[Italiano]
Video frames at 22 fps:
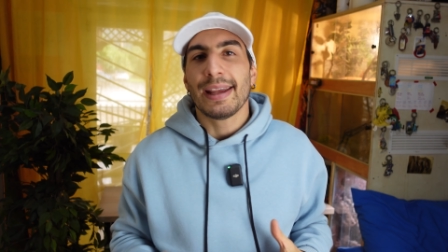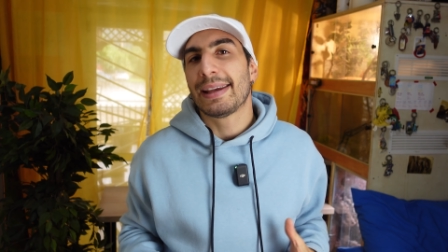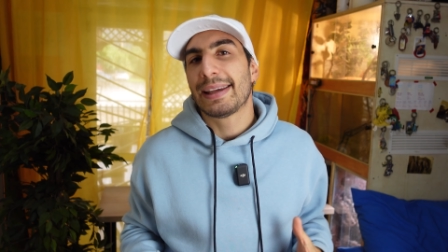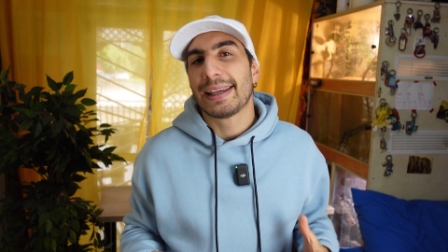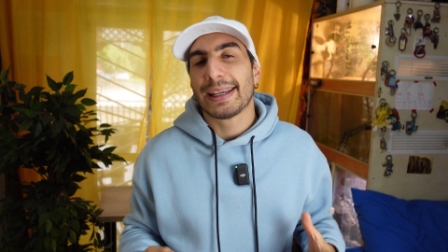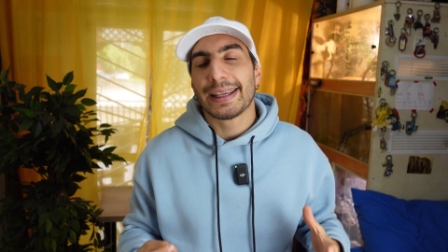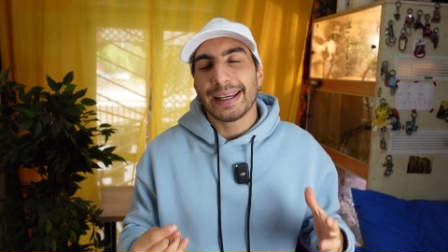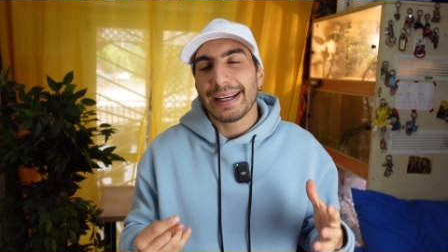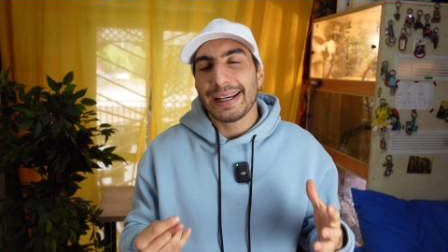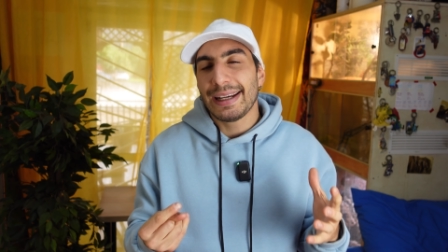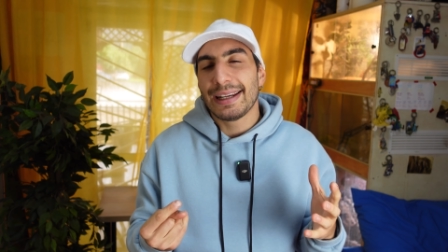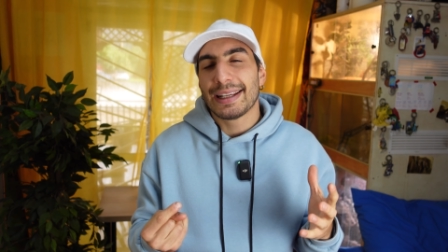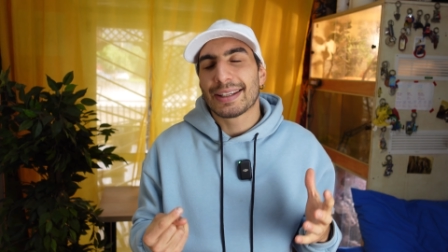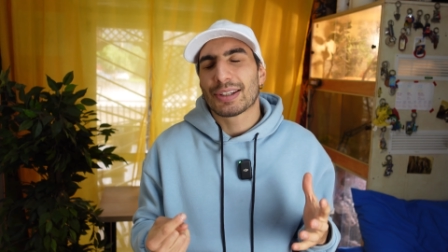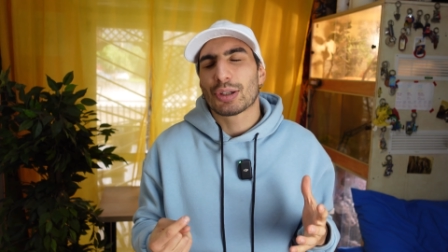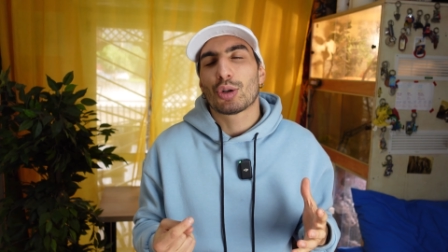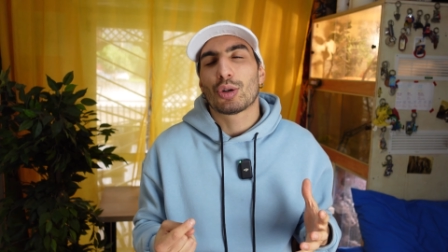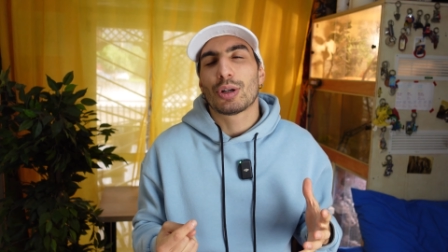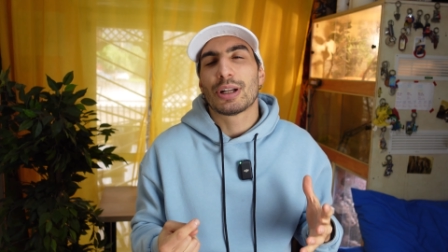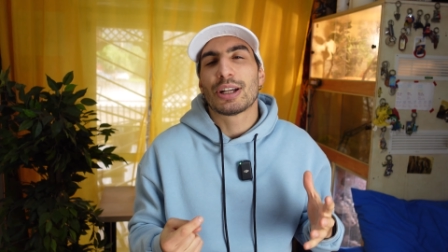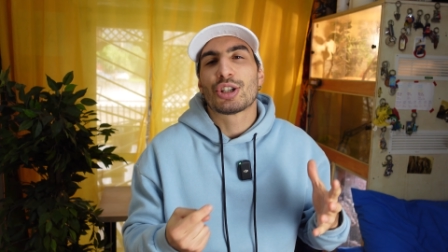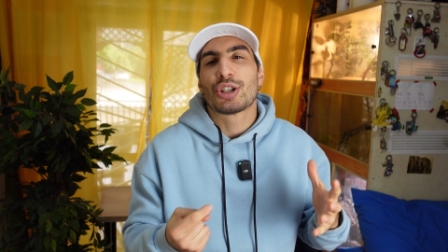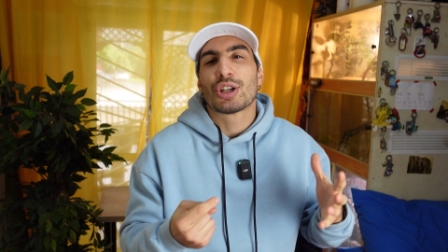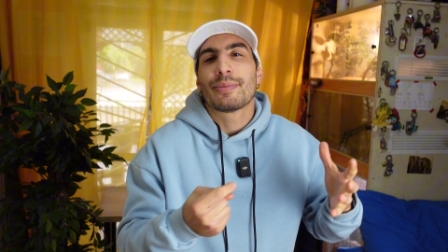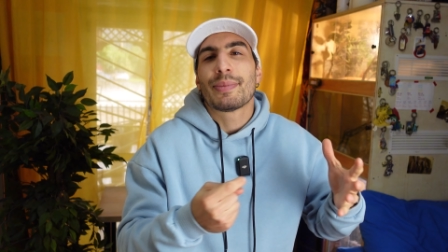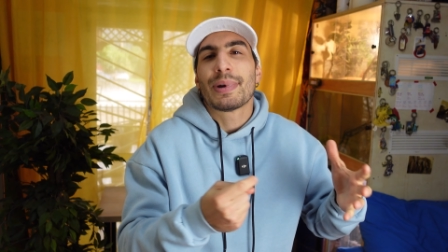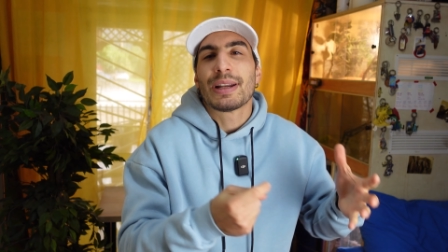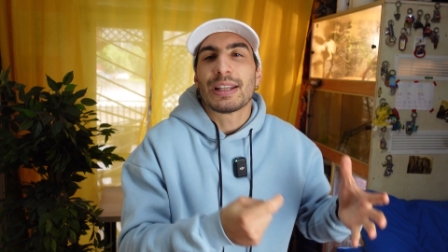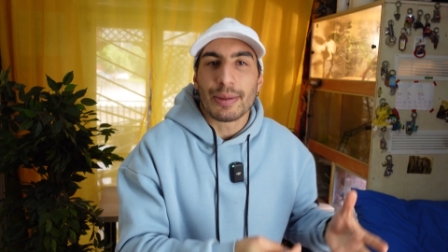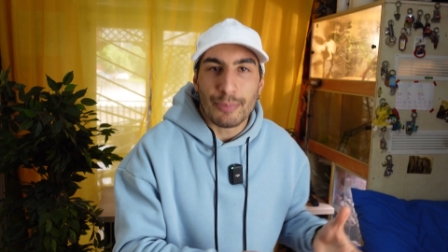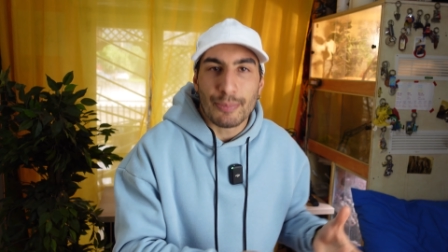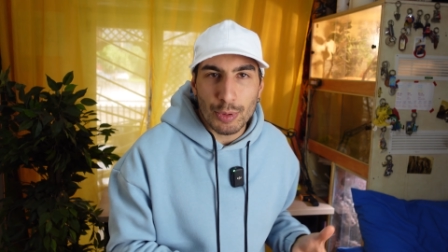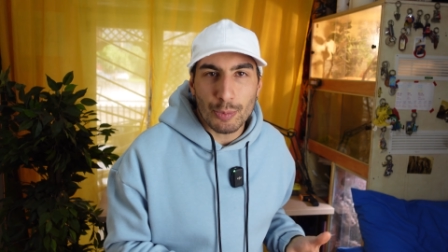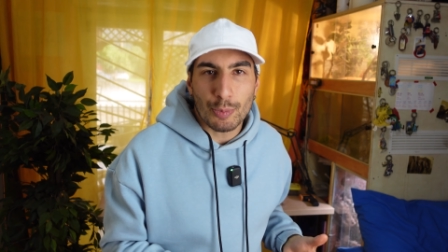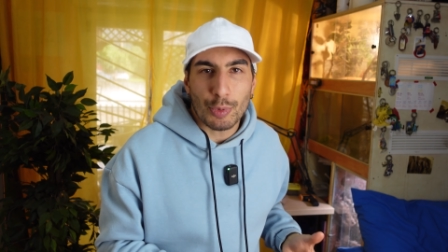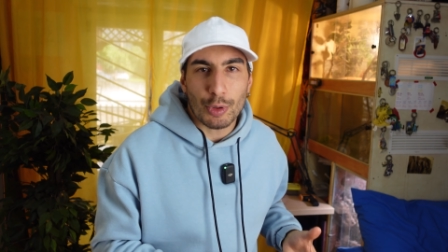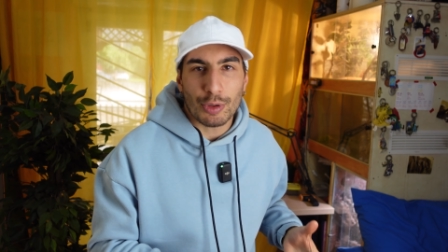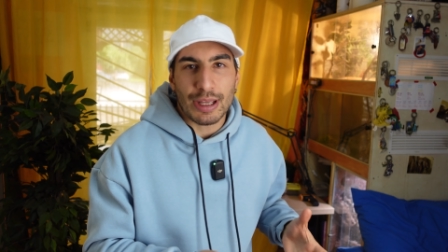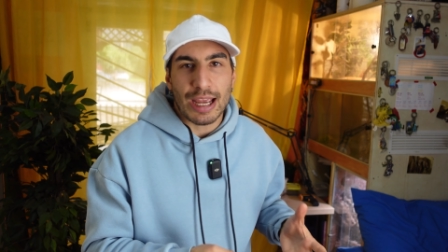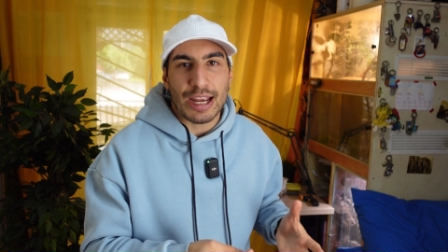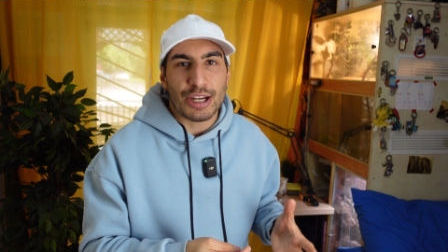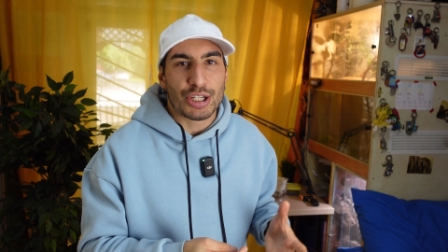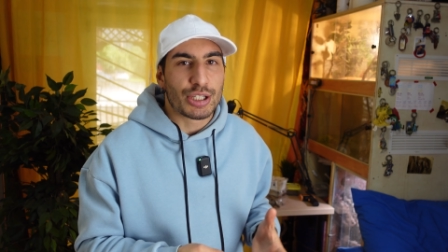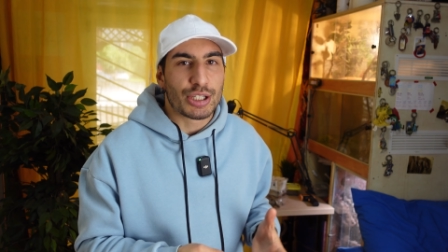I grilli sono leggermente più
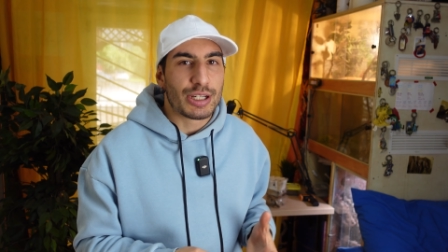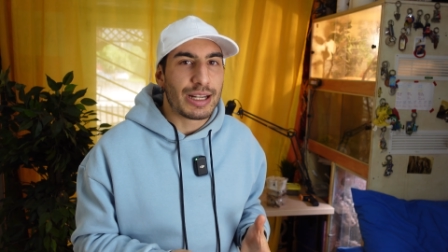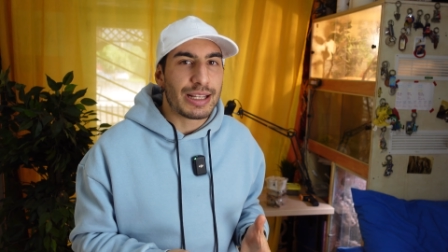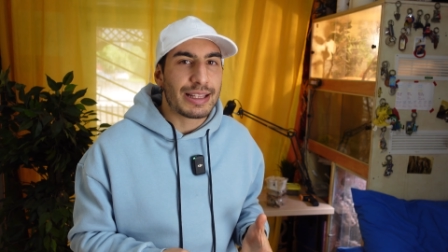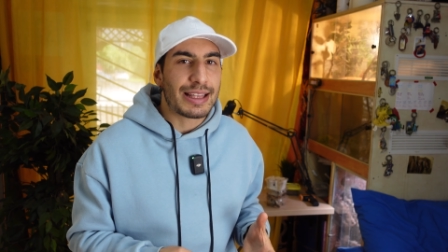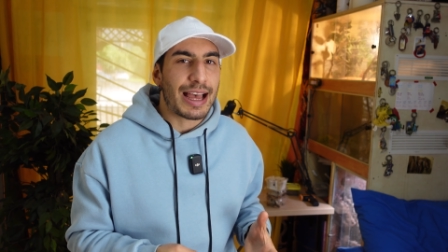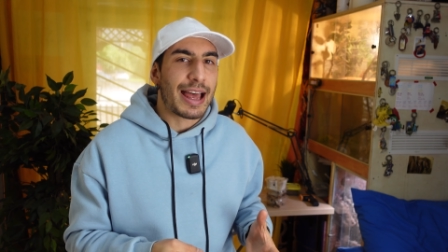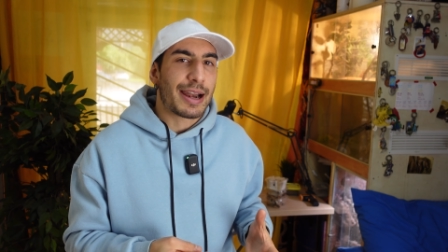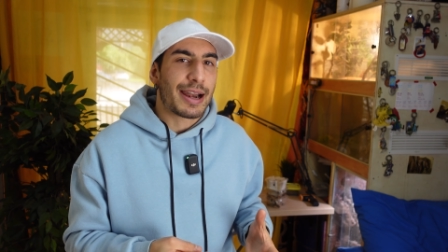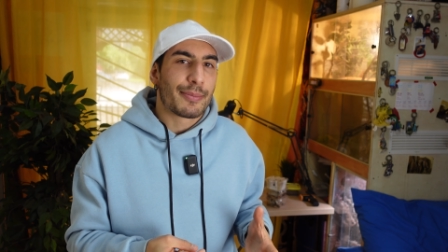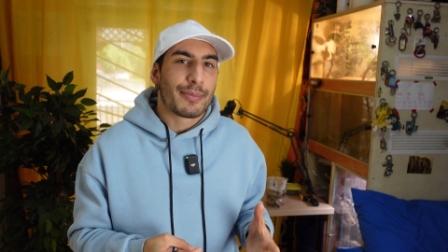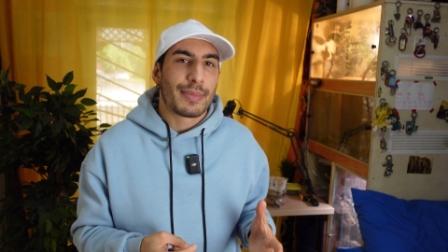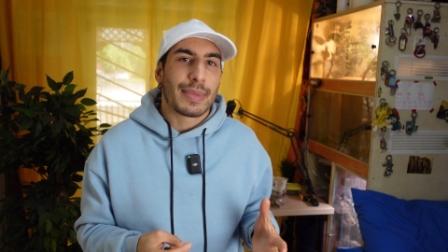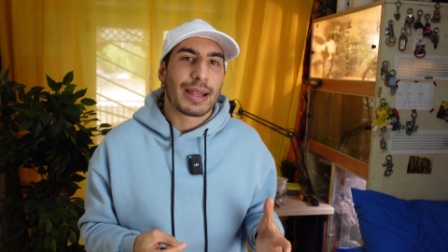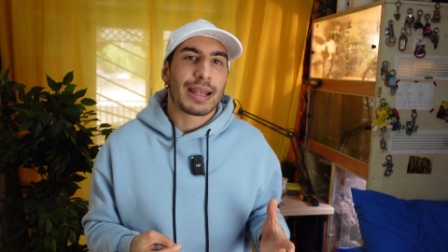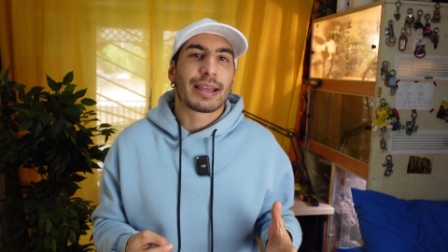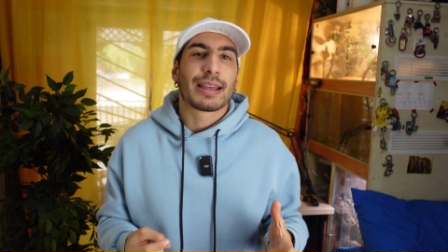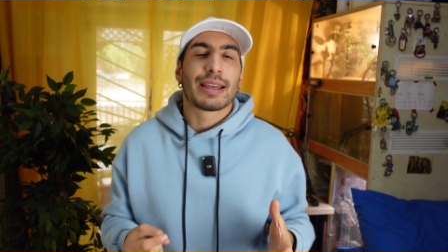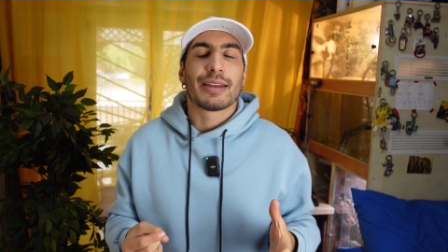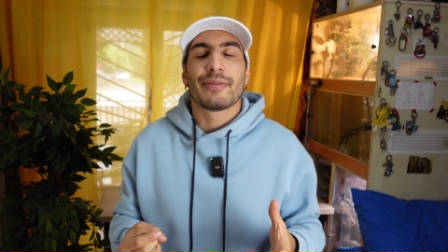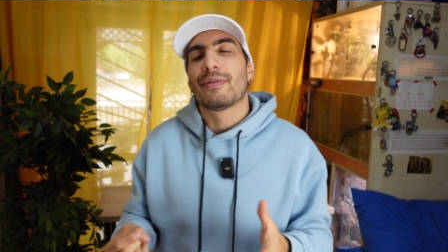proteici delle tarme che